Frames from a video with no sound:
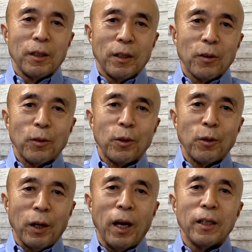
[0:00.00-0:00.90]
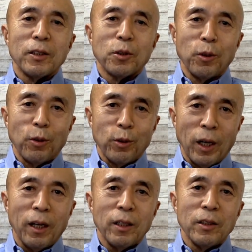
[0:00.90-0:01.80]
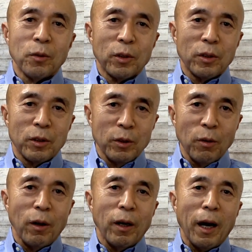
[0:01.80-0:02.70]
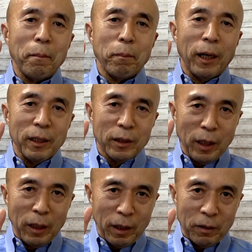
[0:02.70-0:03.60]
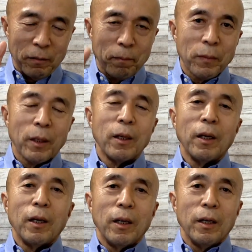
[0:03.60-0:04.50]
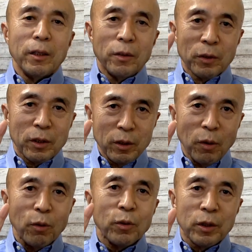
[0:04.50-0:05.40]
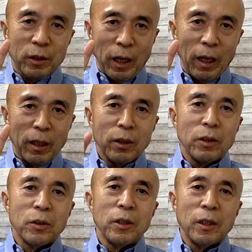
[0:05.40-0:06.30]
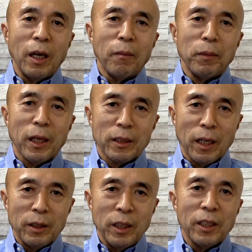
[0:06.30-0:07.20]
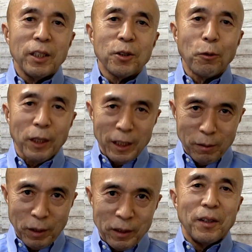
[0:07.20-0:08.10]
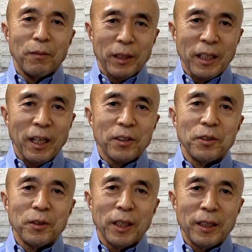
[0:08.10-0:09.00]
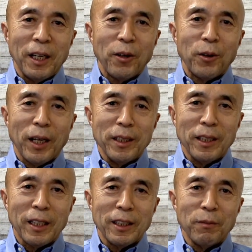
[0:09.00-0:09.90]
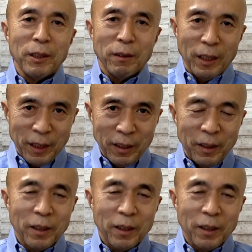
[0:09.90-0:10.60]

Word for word: 今度はそのような4つの販売戦略4つの打つ手について皆さんに紹介します。また続けてご覧になってみてください。